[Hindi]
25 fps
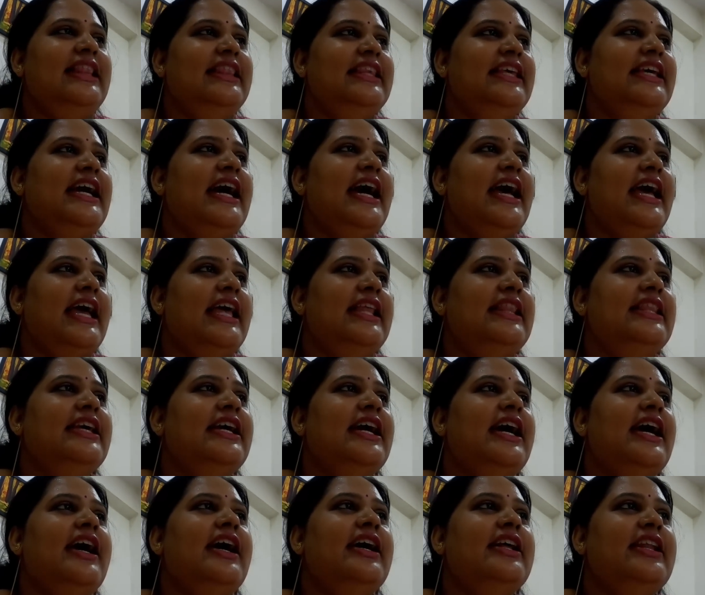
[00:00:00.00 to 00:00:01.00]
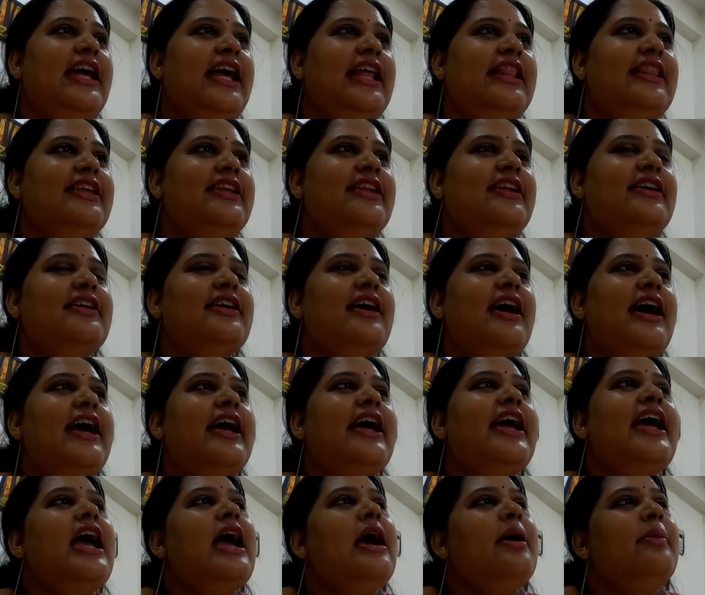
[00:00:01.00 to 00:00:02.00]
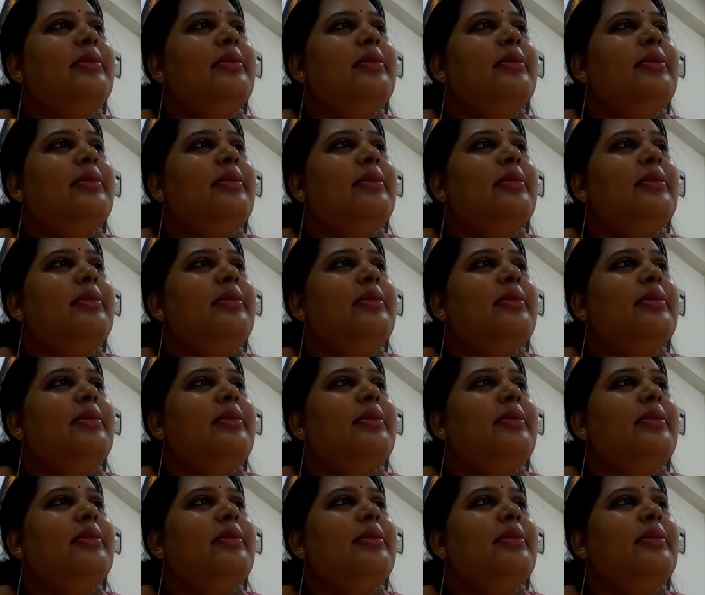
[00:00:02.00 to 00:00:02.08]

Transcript: हेल्दी खाएं हेल्दी खाएं अनहेल्दी ना खाएं